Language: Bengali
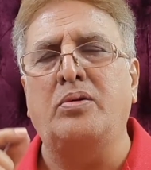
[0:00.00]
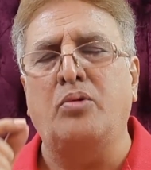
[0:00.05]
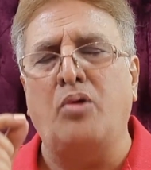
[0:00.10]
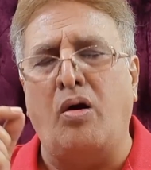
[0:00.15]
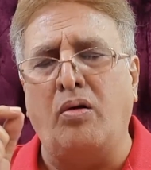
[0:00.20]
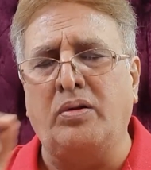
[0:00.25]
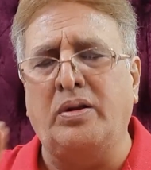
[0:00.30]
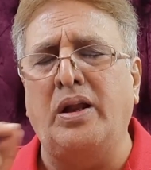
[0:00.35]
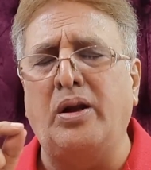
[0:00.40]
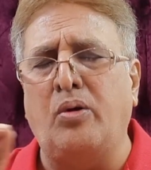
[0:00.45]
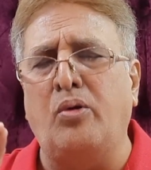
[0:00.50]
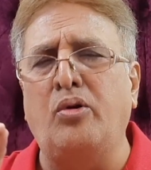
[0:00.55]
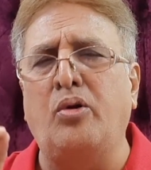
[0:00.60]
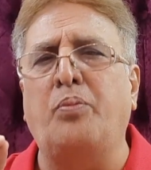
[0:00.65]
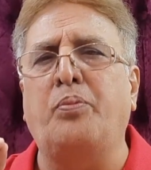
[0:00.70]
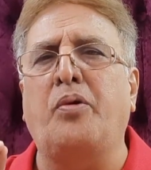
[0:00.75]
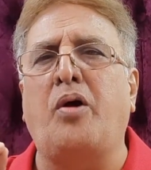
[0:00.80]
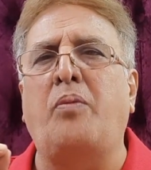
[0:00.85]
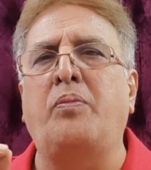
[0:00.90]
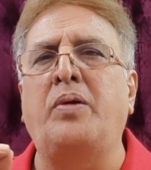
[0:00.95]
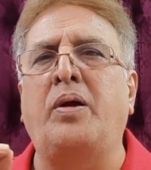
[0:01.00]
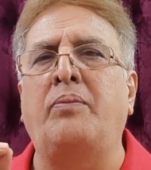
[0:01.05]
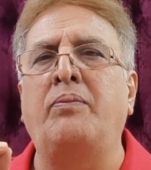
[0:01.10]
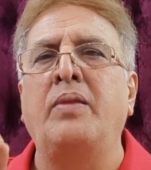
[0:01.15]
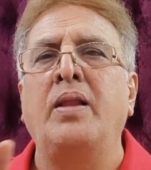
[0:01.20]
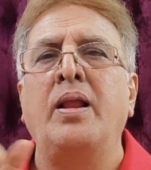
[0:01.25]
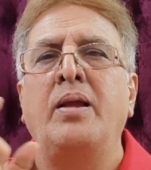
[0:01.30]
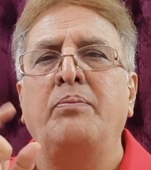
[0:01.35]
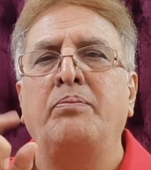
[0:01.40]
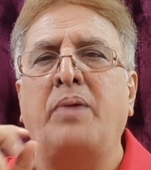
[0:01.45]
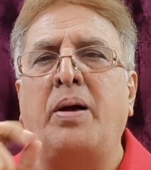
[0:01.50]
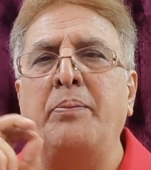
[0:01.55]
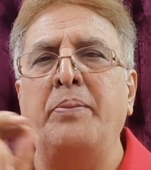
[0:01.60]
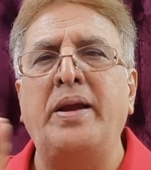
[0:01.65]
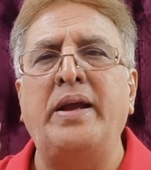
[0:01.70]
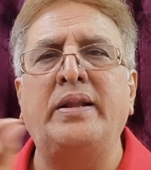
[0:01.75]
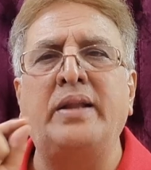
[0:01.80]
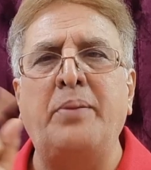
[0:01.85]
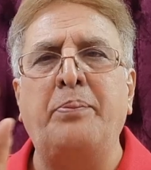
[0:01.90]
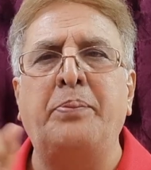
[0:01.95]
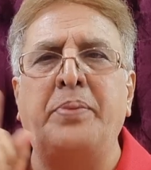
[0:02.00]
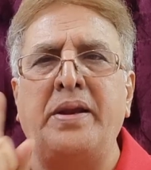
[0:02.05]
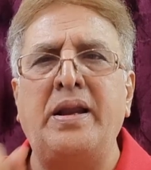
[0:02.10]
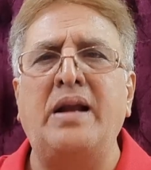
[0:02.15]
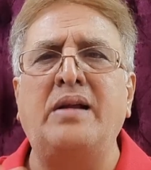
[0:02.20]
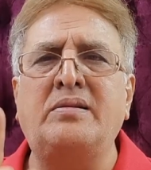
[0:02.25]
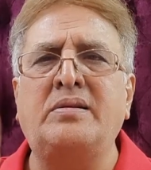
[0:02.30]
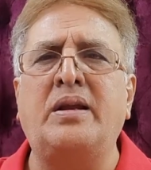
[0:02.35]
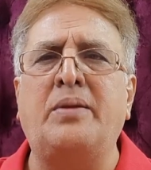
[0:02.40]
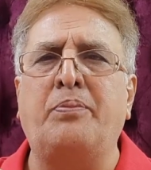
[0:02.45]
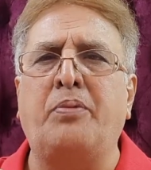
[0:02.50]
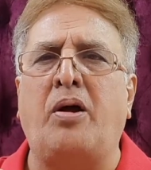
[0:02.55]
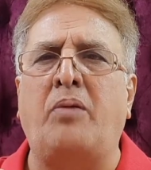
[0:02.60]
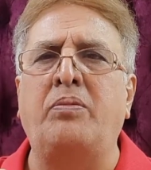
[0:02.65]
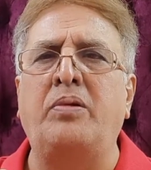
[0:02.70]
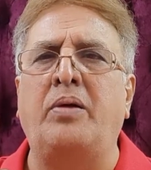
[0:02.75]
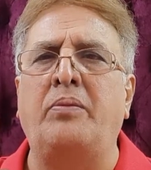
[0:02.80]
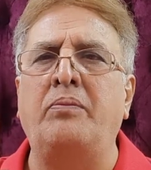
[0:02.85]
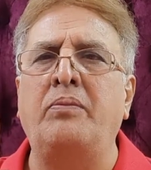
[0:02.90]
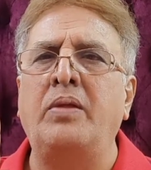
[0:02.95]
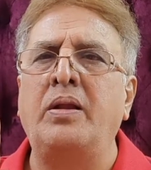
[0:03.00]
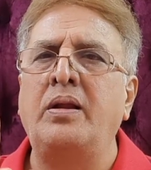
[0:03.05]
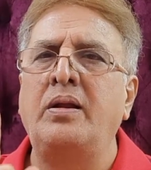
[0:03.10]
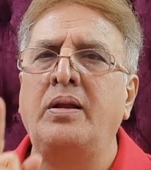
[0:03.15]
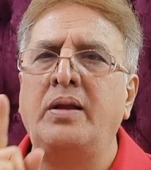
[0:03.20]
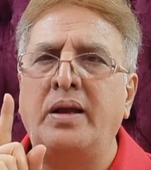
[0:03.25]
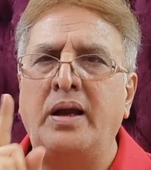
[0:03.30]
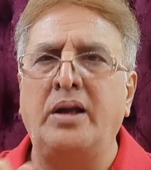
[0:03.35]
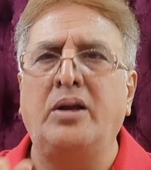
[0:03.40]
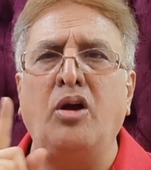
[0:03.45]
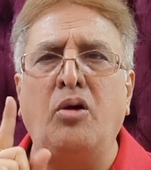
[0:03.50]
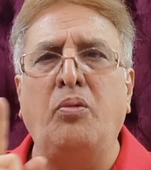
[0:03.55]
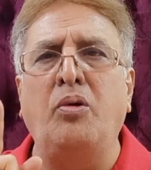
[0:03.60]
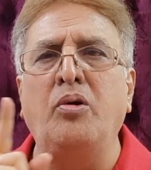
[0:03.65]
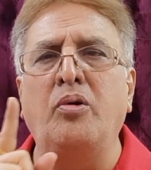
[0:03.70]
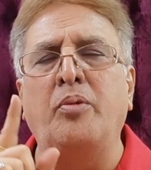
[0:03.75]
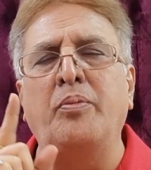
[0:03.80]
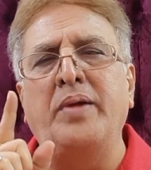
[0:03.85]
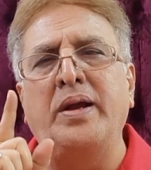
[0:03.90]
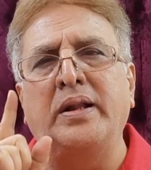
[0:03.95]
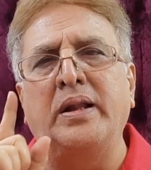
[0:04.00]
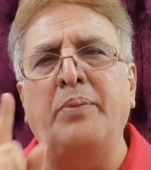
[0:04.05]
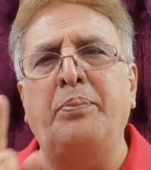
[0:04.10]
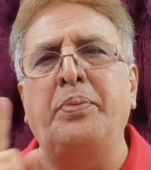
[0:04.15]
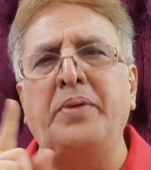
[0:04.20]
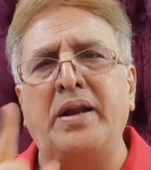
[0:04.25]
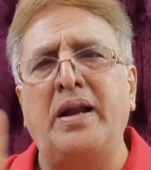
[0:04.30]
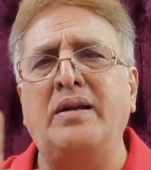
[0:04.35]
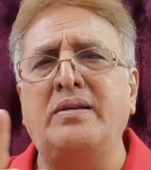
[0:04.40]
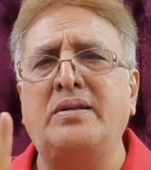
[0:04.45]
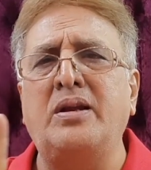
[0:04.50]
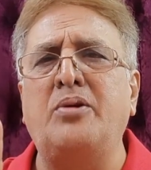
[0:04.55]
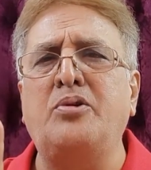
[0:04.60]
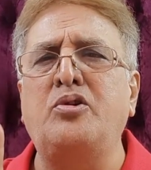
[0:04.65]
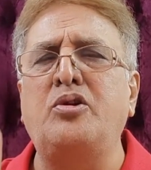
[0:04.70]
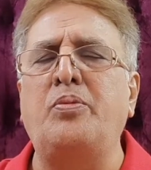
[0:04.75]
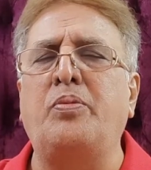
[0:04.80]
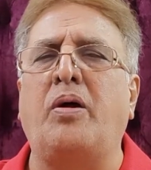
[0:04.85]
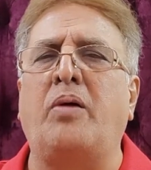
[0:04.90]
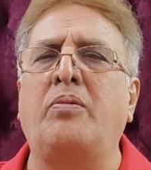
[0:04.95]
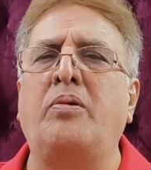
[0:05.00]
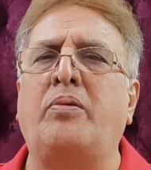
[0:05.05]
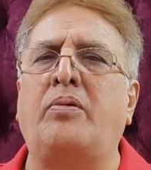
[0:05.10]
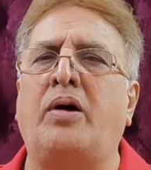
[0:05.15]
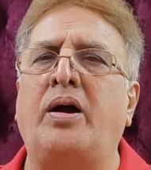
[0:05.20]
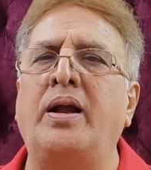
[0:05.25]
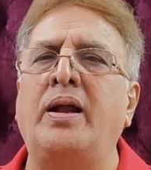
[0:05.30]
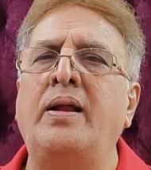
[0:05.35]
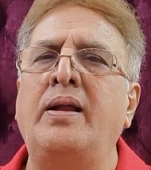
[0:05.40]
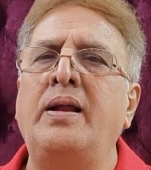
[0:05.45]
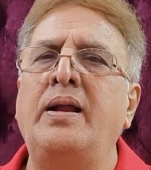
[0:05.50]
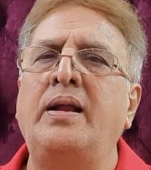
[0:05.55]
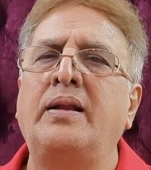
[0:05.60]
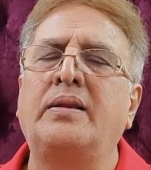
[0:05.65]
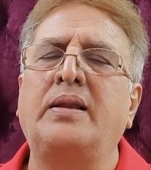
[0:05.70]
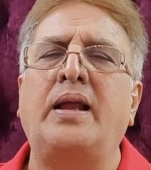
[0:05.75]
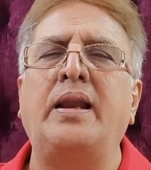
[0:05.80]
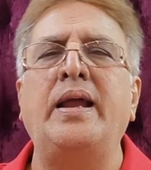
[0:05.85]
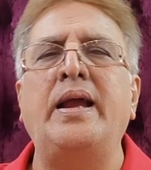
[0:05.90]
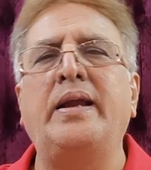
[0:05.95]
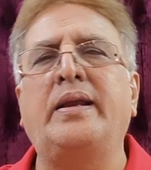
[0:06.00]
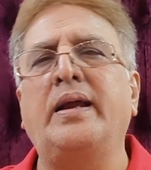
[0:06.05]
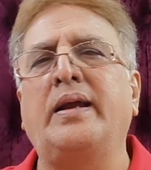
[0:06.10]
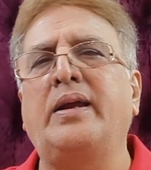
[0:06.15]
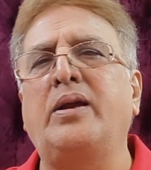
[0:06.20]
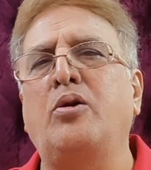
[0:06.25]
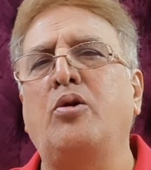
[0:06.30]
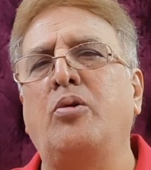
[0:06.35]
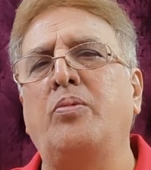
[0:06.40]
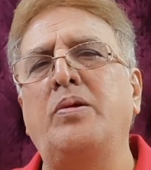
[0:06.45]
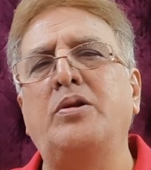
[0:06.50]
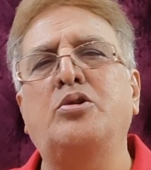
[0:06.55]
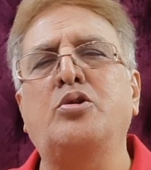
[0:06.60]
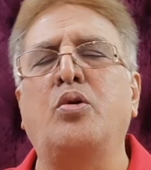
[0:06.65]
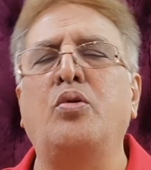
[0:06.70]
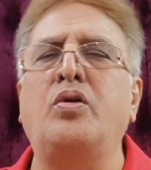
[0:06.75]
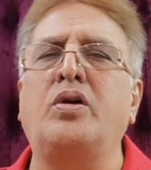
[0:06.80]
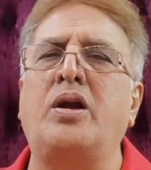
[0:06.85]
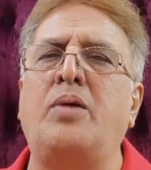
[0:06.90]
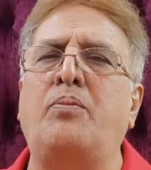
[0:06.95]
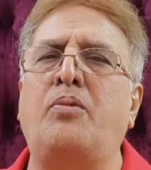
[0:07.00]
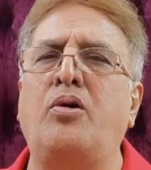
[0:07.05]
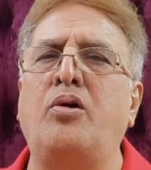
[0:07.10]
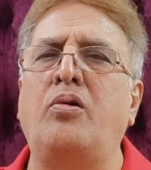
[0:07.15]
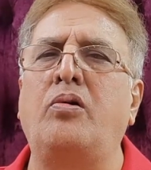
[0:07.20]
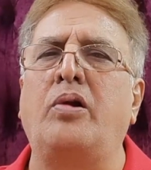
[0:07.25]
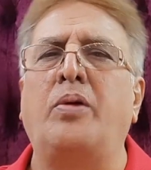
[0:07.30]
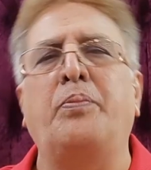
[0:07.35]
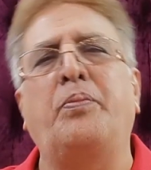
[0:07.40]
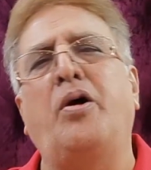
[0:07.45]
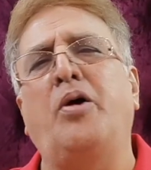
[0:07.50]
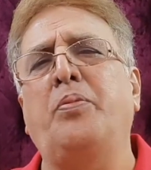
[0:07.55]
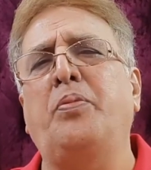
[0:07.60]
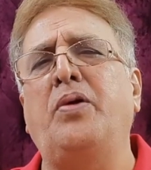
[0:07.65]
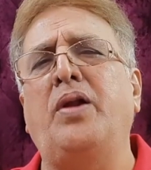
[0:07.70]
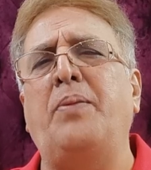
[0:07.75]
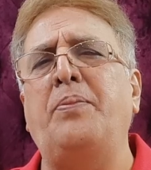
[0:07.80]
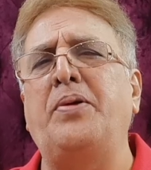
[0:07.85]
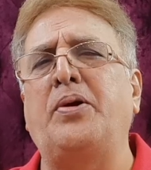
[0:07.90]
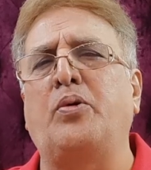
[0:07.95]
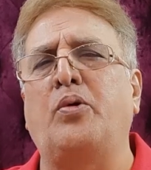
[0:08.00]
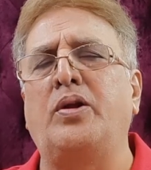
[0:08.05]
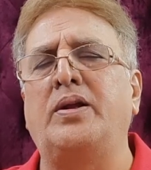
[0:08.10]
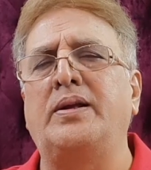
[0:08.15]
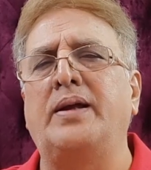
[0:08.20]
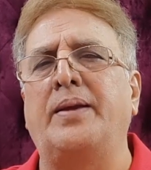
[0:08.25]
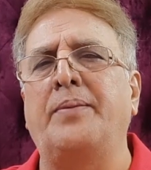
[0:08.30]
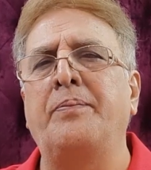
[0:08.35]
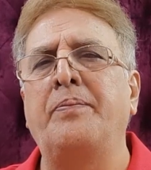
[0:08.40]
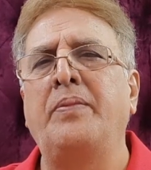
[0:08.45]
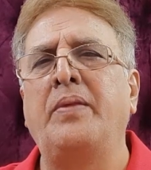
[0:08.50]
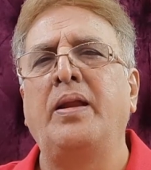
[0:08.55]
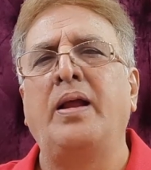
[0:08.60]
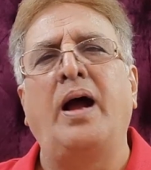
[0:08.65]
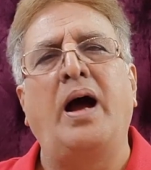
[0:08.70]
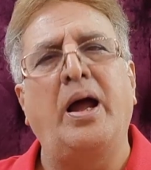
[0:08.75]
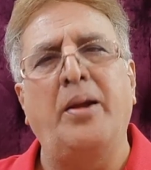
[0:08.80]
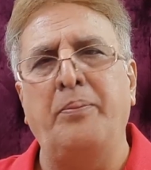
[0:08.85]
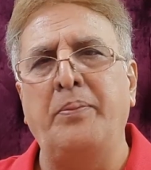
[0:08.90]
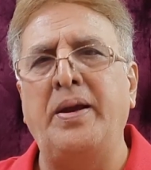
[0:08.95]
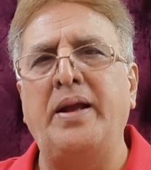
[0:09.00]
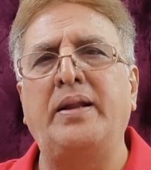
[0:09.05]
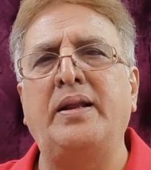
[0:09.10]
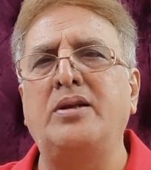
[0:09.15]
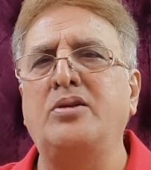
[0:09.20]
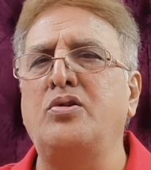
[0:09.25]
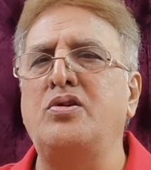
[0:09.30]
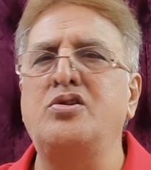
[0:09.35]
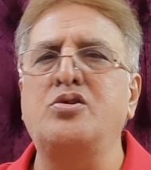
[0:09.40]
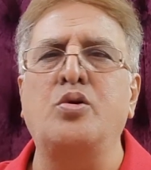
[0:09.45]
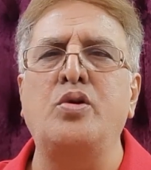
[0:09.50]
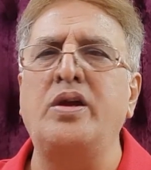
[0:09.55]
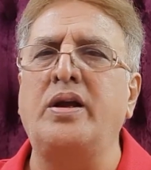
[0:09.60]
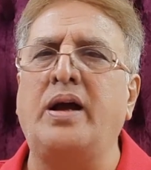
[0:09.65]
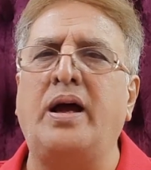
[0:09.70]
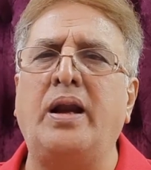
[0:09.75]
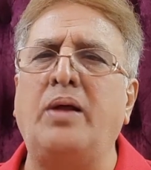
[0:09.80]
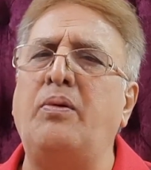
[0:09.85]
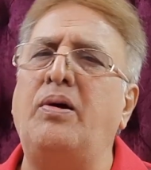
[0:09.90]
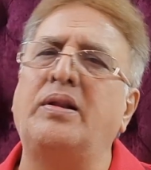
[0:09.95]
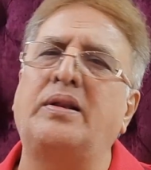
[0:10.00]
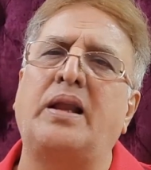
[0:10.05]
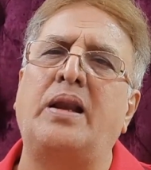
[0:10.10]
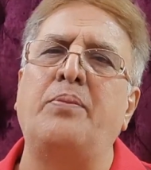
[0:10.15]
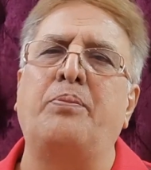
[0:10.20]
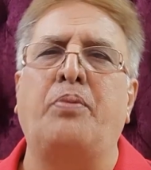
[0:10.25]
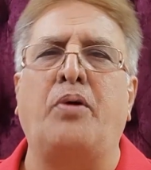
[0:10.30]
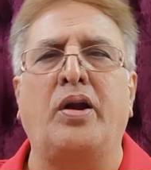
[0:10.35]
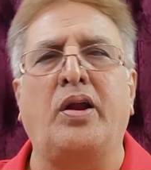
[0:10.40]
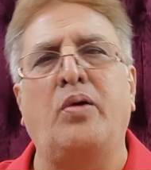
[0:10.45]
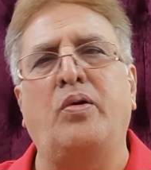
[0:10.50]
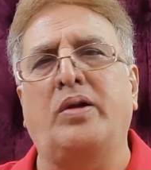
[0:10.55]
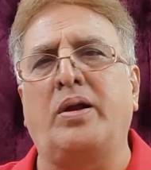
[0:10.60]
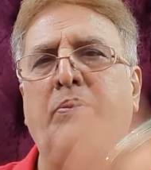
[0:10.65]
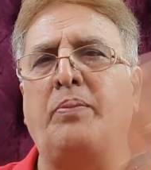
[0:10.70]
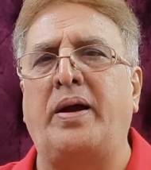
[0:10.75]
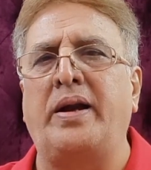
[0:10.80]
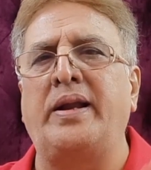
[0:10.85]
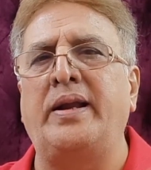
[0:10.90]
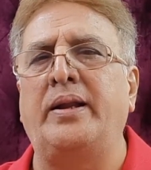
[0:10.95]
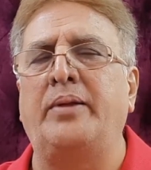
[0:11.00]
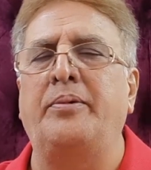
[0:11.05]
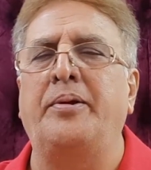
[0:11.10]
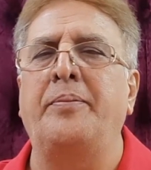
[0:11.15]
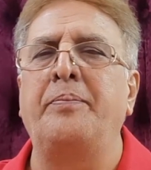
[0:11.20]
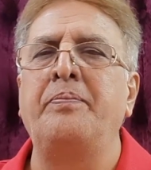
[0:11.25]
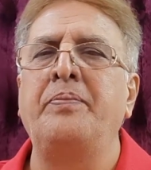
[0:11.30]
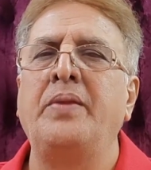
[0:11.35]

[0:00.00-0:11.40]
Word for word: রক্তের কোনো প্রবলেম বা মেয়েদের পিরিয়ডসের প্রবলেম এটাও বলবো মেয়েদের পিরিয়ডসের যদি প্রবলেম হয় তাহলে এটা কি করবেন ষোলোটা মঙ্গলবার পরপর আপনি করে যান আর মেয়েদের যদি শরীর খারাপ হয় তাহলে পরে ওটা বাড়িয়ে দেবেন